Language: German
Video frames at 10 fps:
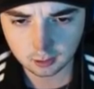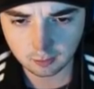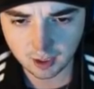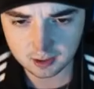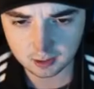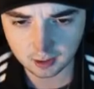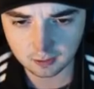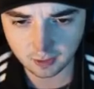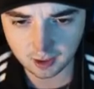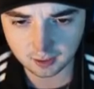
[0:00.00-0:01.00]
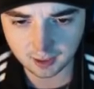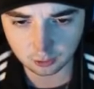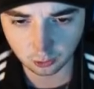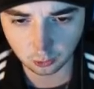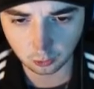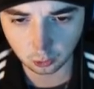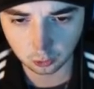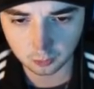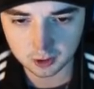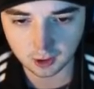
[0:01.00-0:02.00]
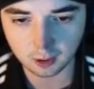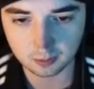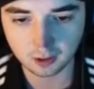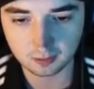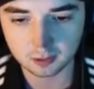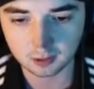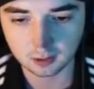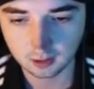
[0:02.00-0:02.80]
Er weiß nicht, er, er denkt nur du, nur du bist da. Hab ihn, hab ihn.